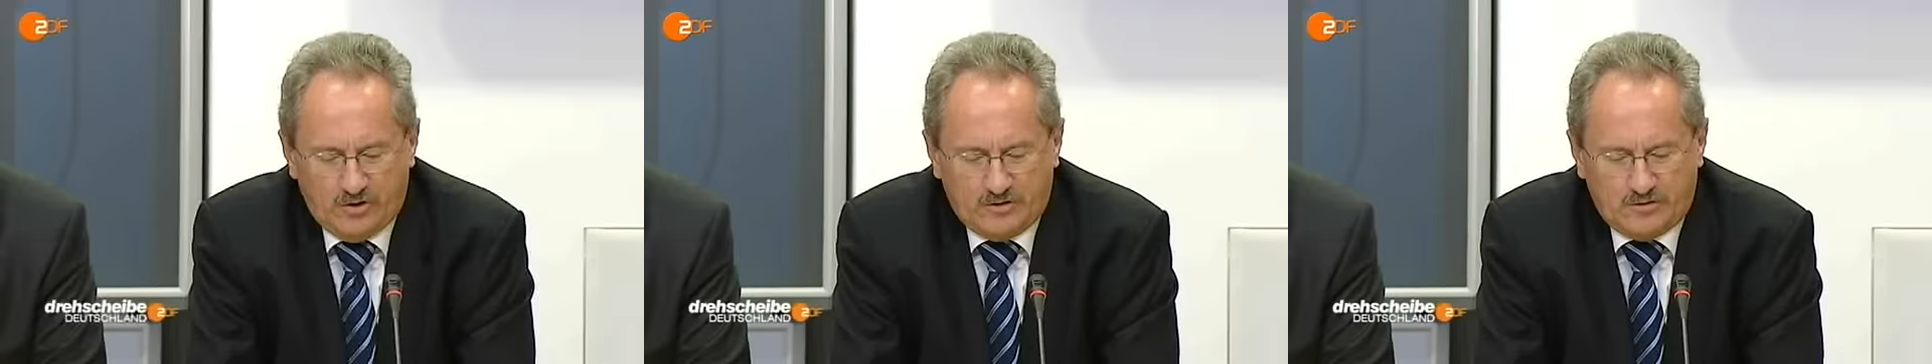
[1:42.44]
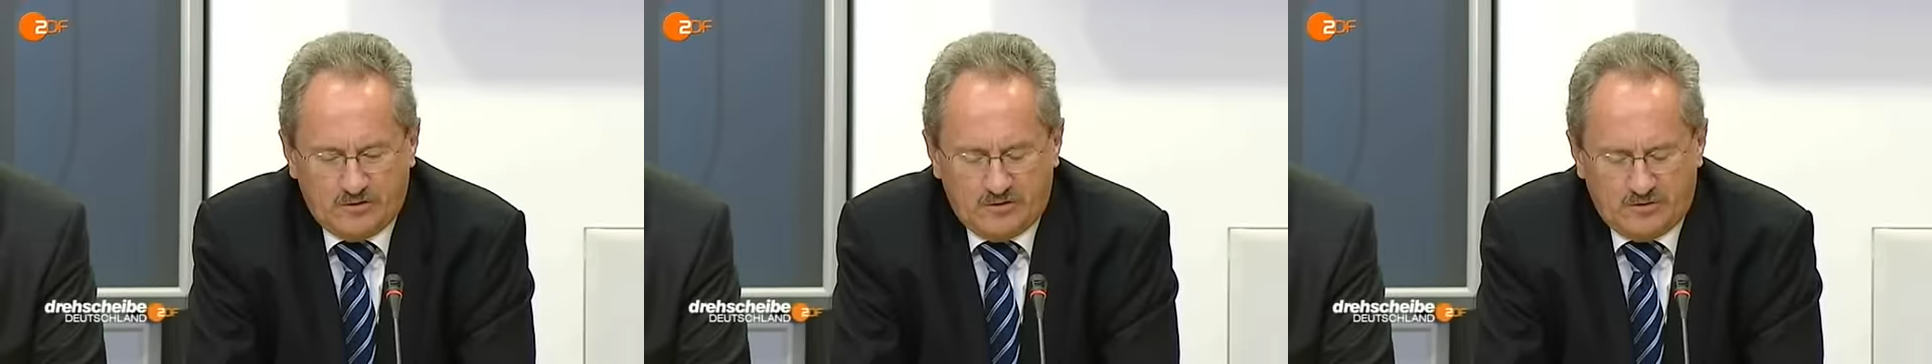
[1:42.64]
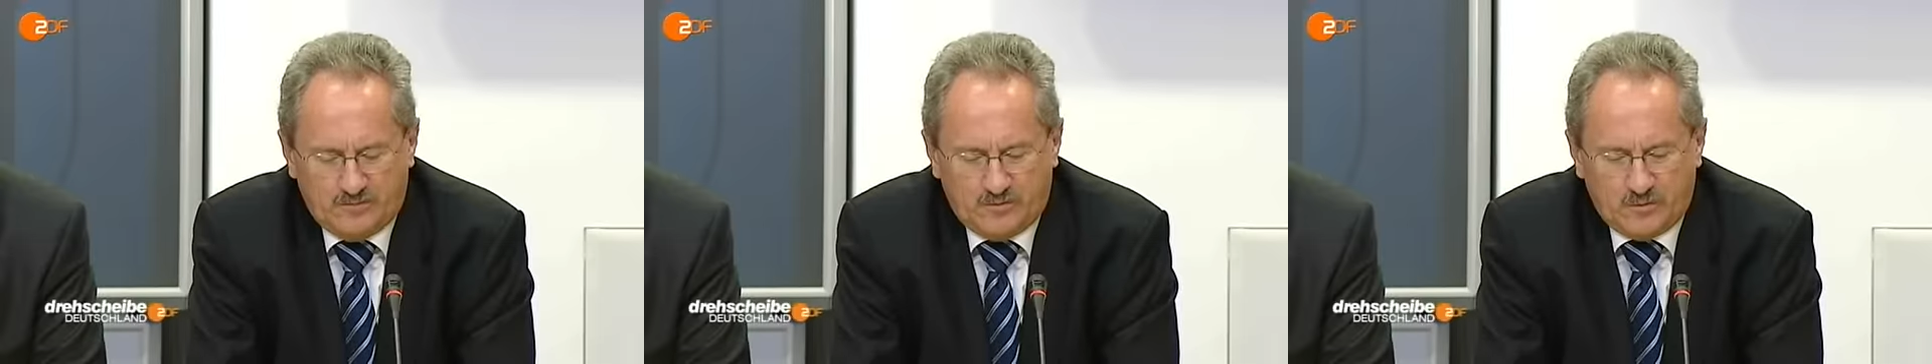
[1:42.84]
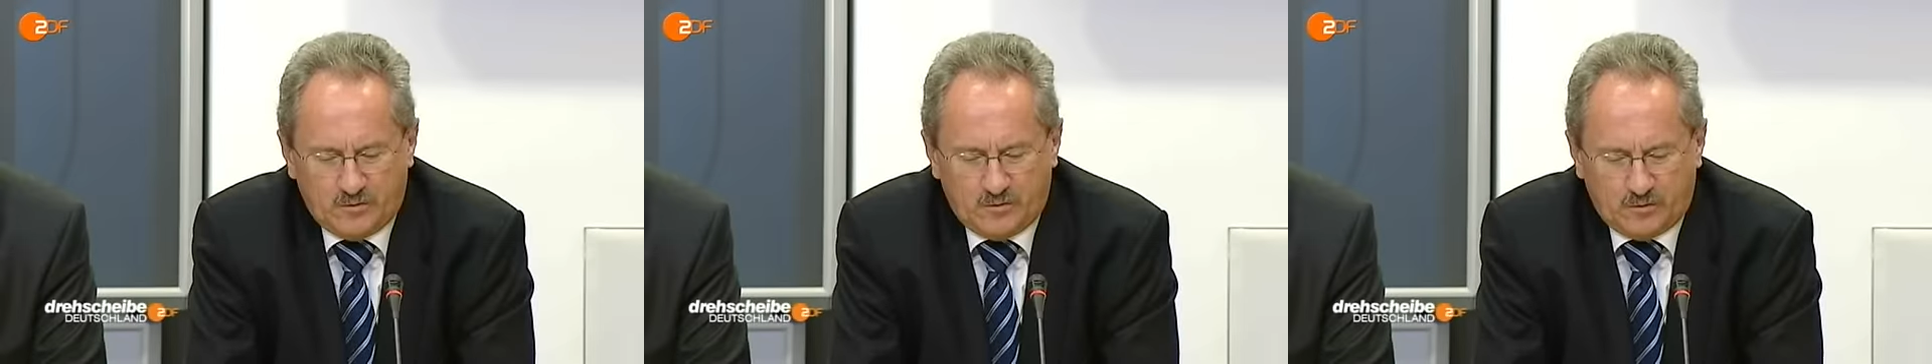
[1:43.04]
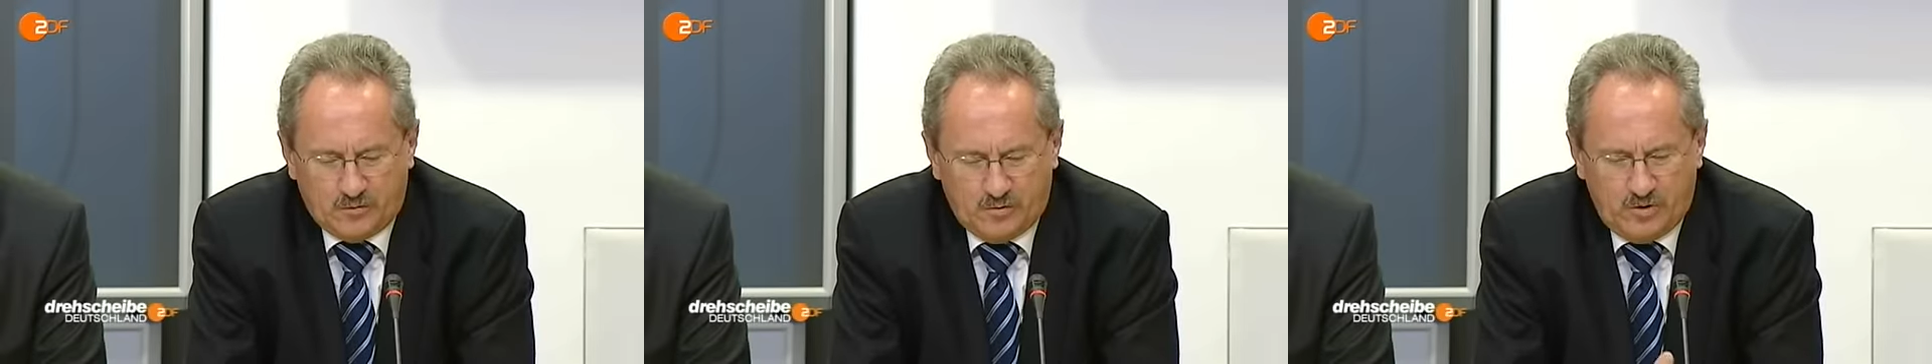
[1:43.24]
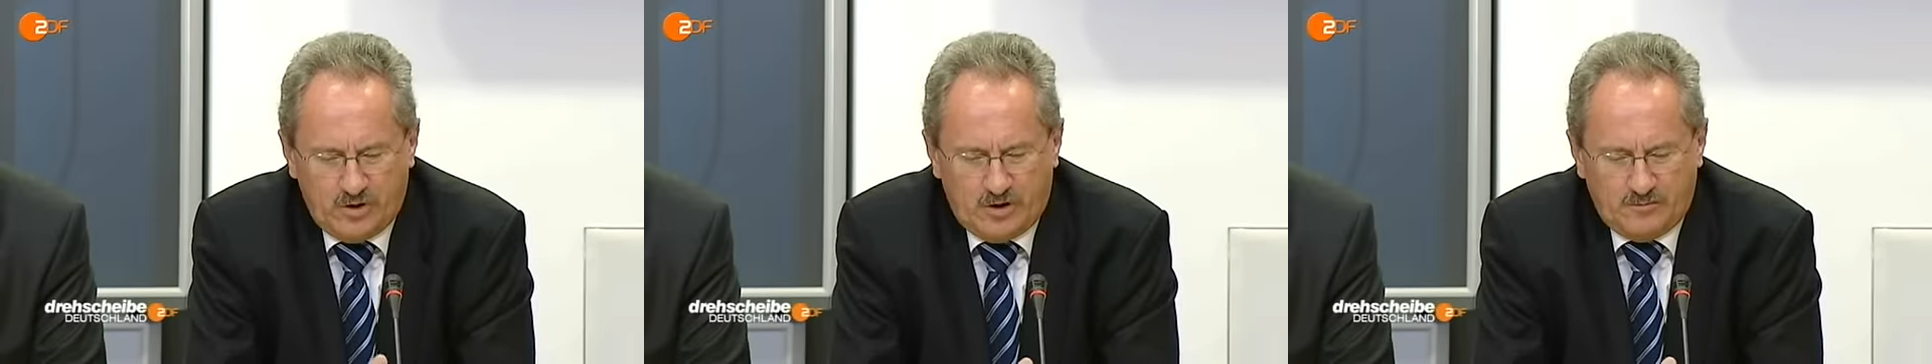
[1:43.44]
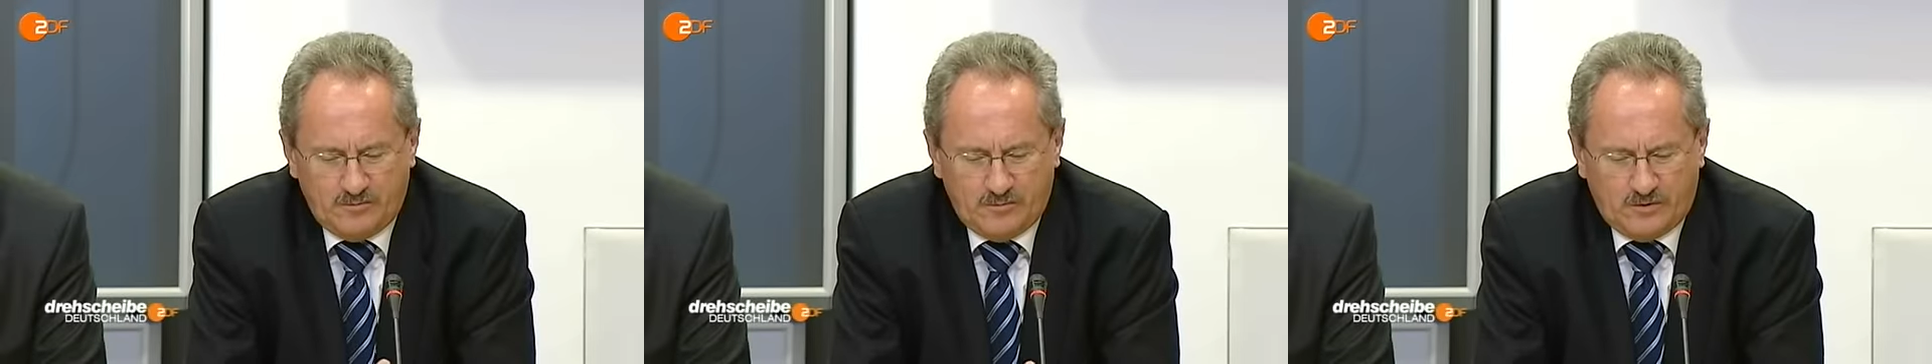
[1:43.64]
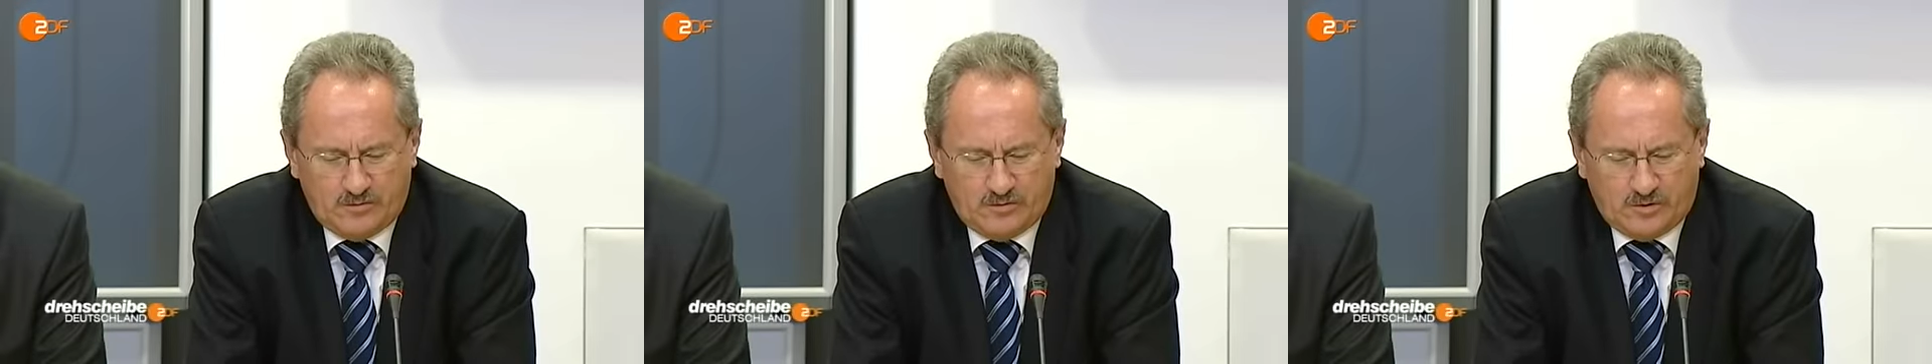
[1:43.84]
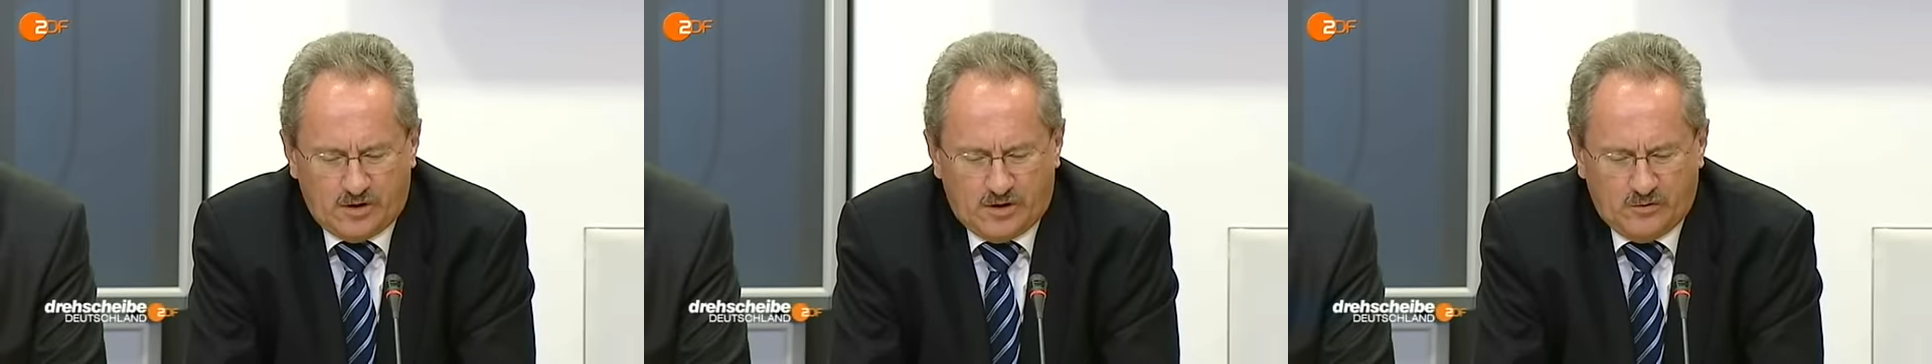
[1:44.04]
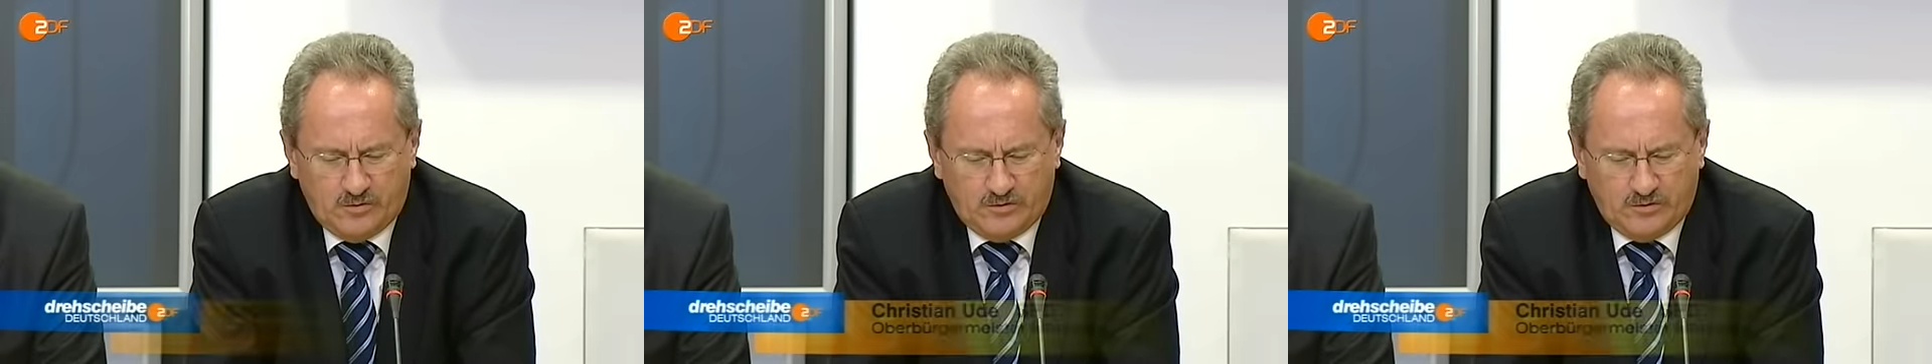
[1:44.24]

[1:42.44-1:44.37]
Heute früh hat mich sogar